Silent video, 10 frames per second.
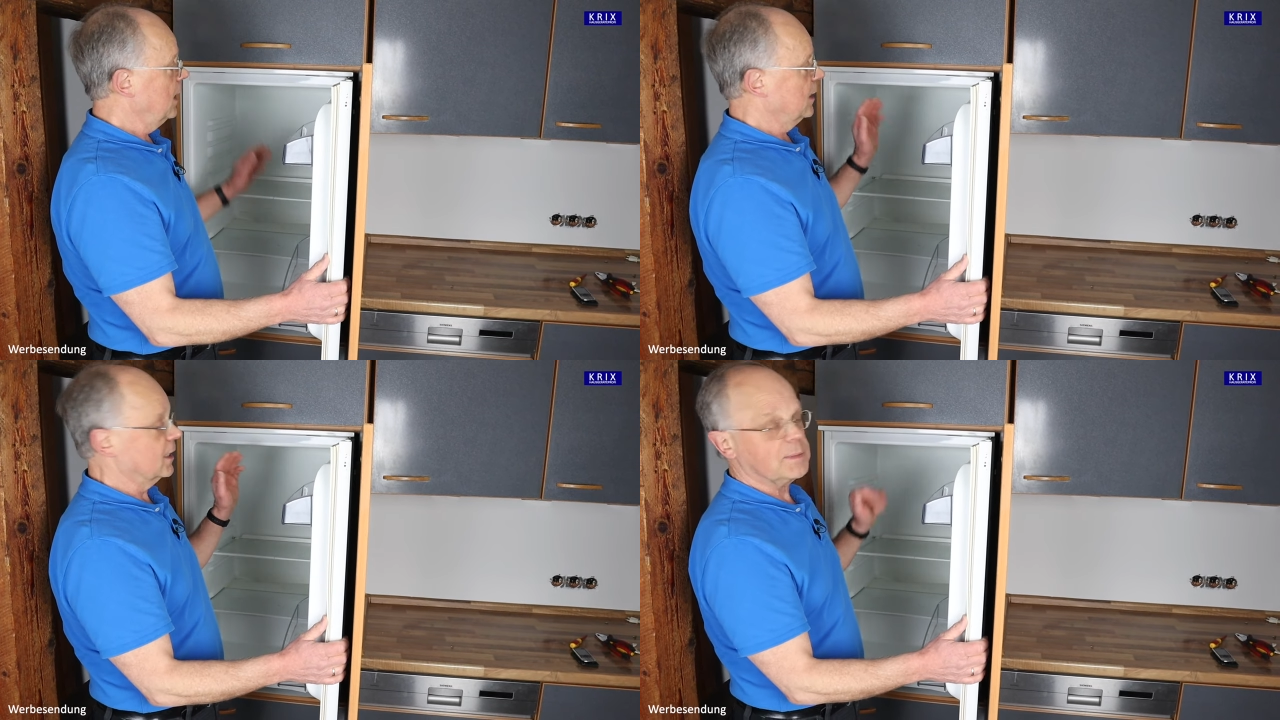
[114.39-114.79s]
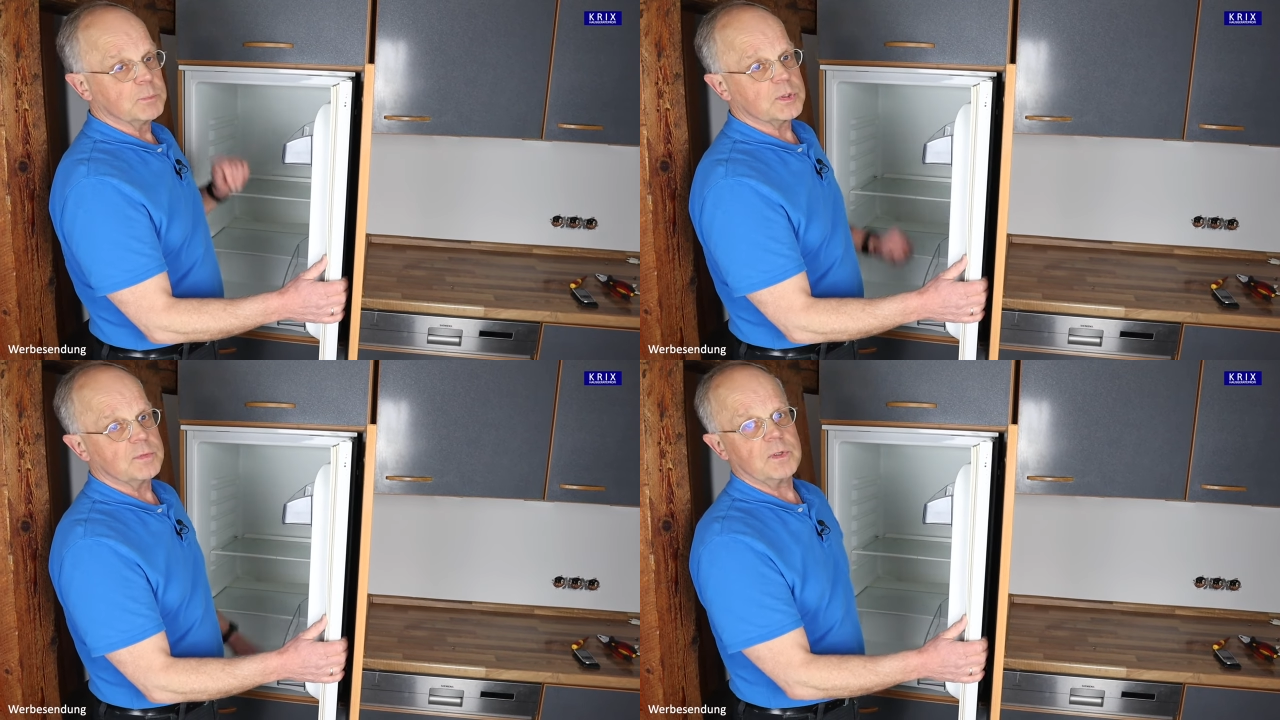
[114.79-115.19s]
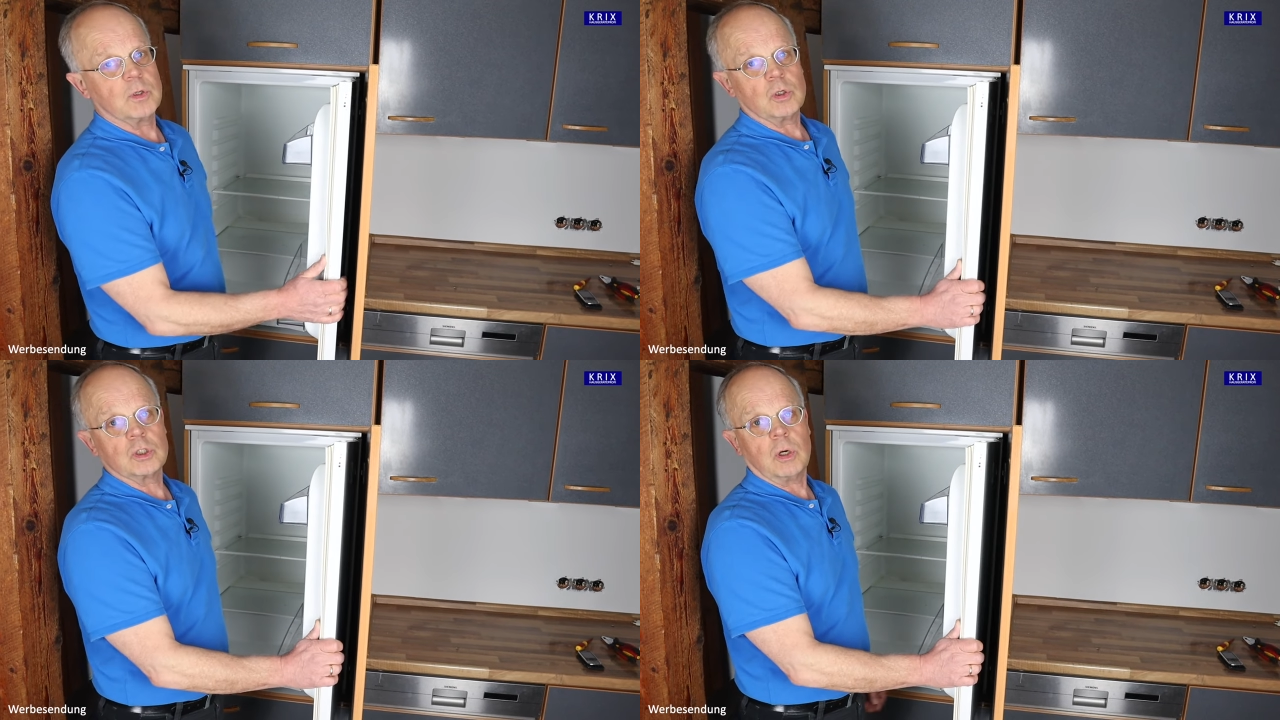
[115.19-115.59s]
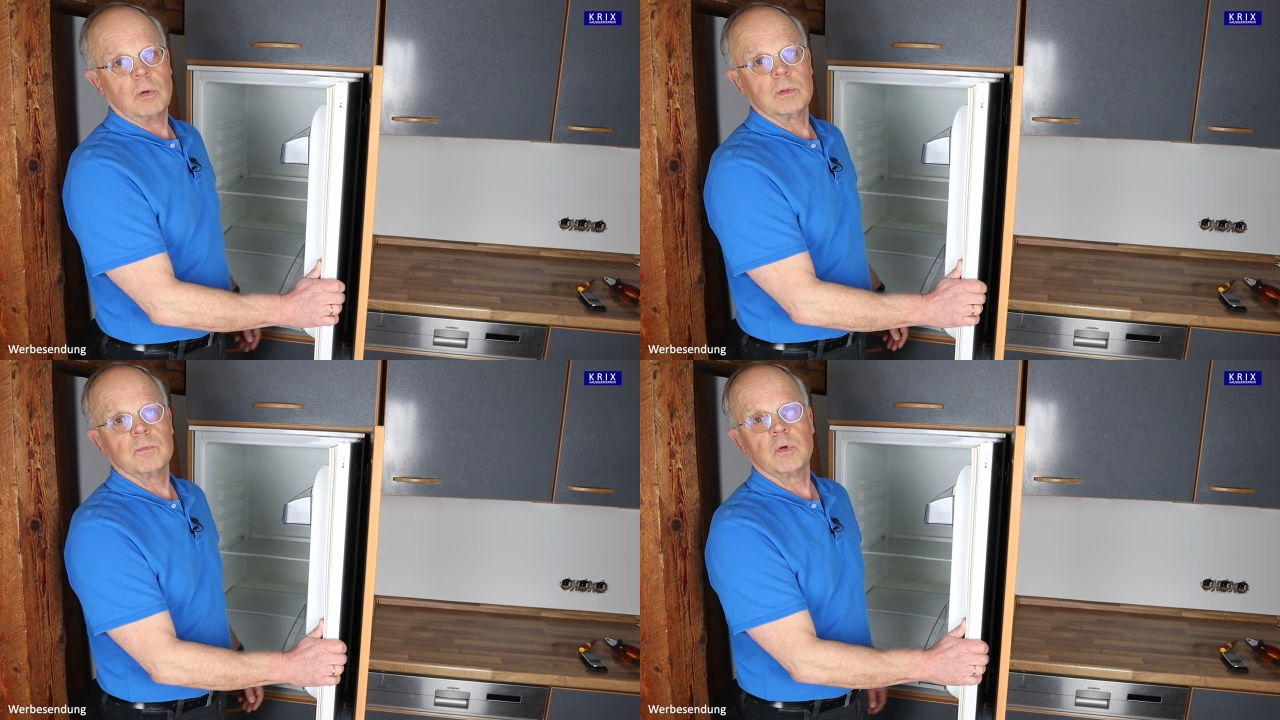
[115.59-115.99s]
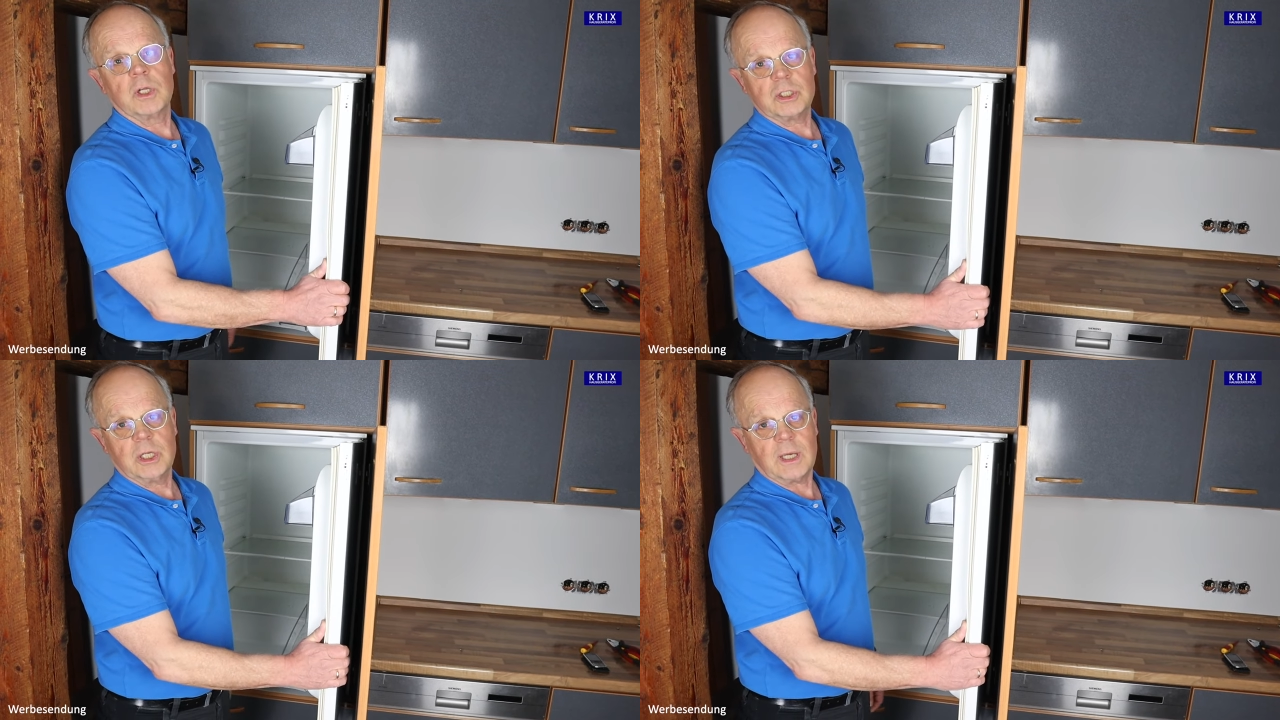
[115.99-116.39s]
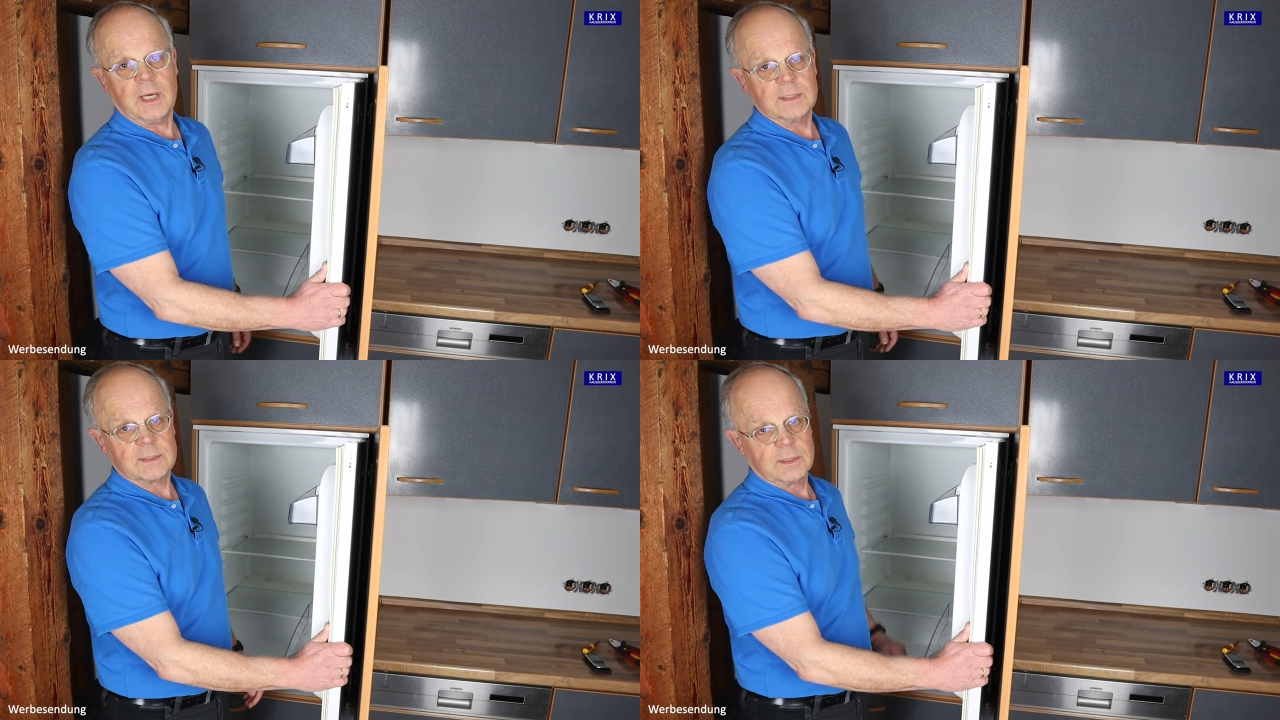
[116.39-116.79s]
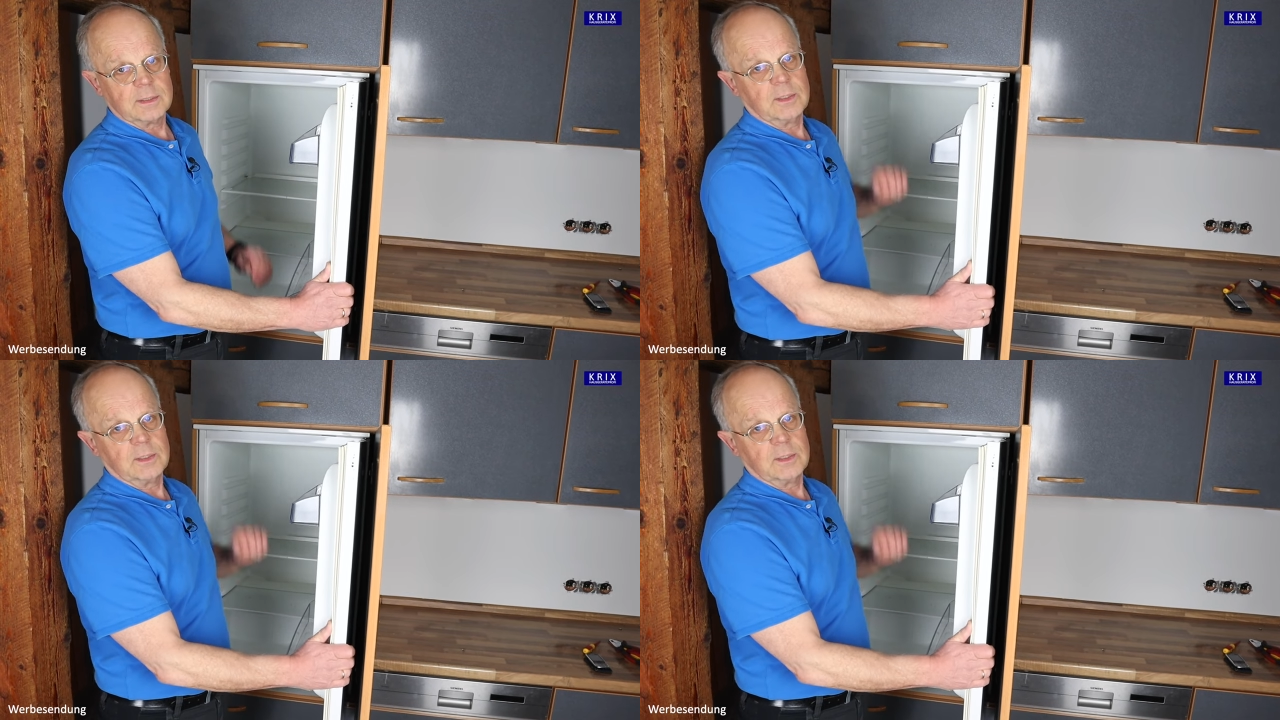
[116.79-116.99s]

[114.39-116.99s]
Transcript: Jetzt müssten wir noch schauen, wo der Stecker ist.